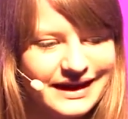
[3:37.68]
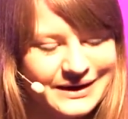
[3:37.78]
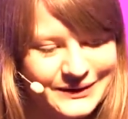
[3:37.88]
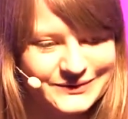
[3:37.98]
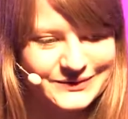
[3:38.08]

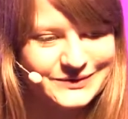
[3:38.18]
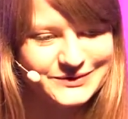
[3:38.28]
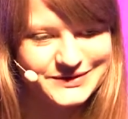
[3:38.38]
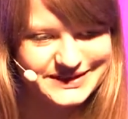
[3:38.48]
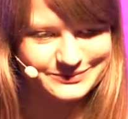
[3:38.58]
Alors, donc, le
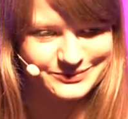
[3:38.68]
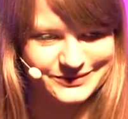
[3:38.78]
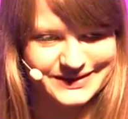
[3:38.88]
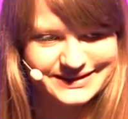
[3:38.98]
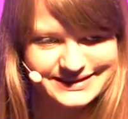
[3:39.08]
deuxième
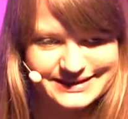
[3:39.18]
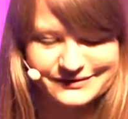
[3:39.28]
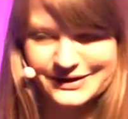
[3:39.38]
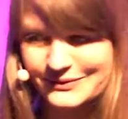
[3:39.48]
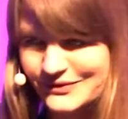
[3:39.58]
point, c'est
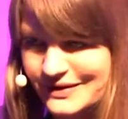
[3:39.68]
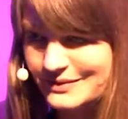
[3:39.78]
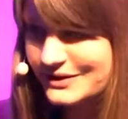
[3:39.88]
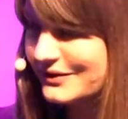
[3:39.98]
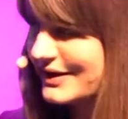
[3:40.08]
vraiment
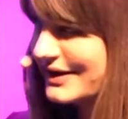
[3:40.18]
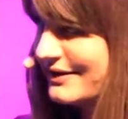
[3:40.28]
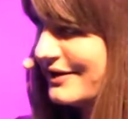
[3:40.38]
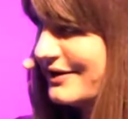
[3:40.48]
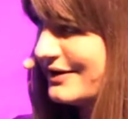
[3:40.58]
d'améliorer
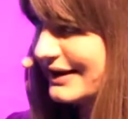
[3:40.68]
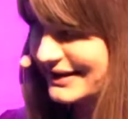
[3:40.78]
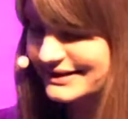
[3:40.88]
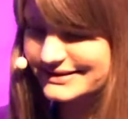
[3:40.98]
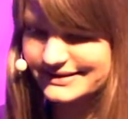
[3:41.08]
la,
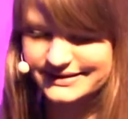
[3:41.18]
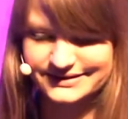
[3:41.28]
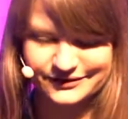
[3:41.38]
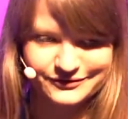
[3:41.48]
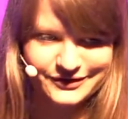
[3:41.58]
qualité
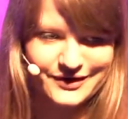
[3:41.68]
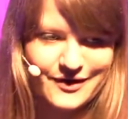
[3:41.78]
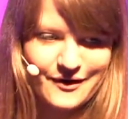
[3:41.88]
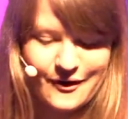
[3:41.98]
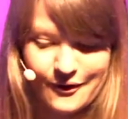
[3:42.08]
des offres
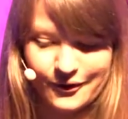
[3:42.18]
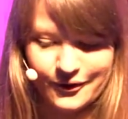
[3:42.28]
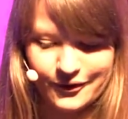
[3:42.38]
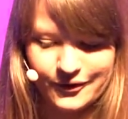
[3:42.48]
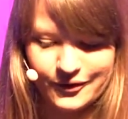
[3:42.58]

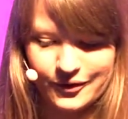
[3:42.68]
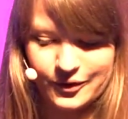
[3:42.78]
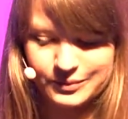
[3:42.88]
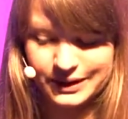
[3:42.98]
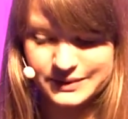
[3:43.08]
en,
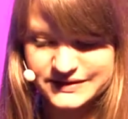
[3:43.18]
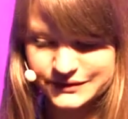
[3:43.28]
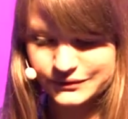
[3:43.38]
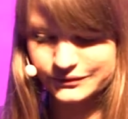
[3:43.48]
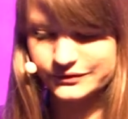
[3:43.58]

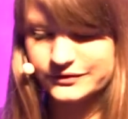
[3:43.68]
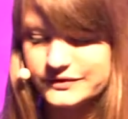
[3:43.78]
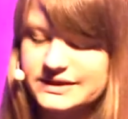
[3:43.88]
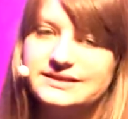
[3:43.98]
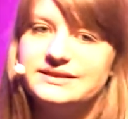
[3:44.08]
permettant donc, de
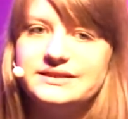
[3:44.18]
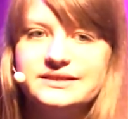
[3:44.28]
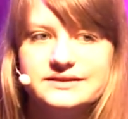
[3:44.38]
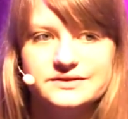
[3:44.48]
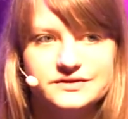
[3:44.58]
donner
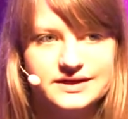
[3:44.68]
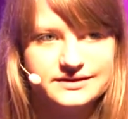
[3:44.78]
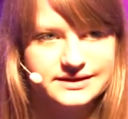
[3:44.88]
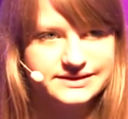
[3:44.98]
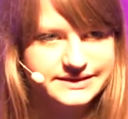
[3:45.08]
des, données
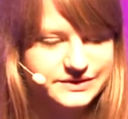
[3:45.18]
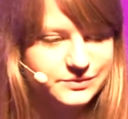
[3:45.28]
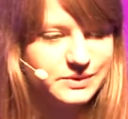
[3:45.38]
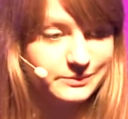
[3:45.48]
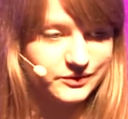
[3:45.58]
analytiques
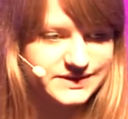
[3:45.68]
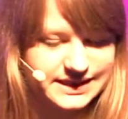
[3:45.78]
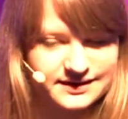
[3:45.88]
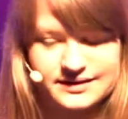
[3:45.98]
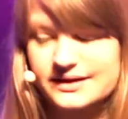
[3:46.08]

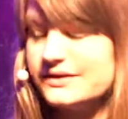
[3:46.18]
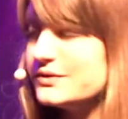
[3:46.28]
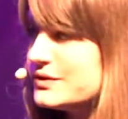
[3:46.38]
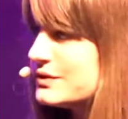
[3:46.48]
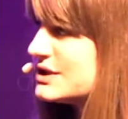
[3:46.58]
supplémentaires et
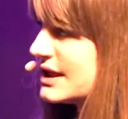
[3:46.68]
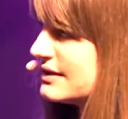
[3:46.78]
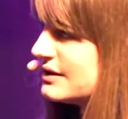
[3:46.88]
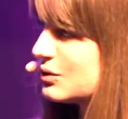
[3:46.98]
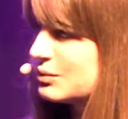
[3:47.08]
de suggérer
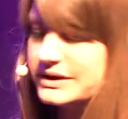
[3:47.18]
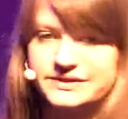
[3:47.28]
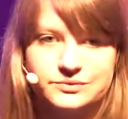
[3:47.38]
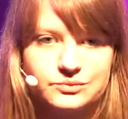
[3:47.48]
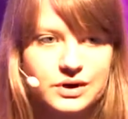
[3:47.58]
des
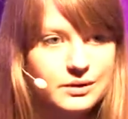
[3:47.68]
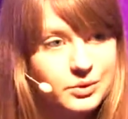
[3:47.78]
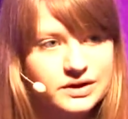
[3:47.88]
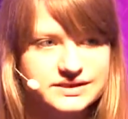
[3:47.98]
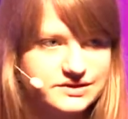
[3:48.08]
complétions par
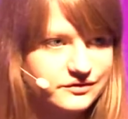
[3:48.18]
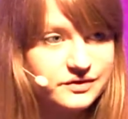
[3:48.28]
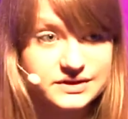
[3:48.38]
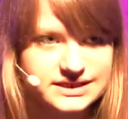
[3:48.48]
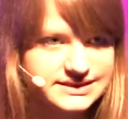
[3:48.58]
rapport à des
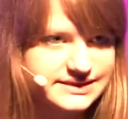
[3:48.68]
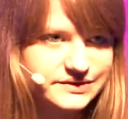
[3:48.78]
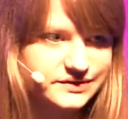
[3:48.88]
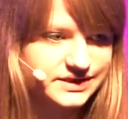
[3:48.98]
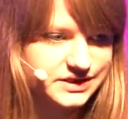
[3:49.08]
offres qui
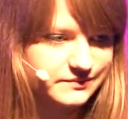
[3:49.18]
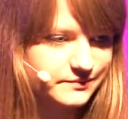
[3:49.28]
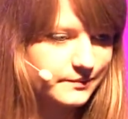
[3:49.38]
existent déjà.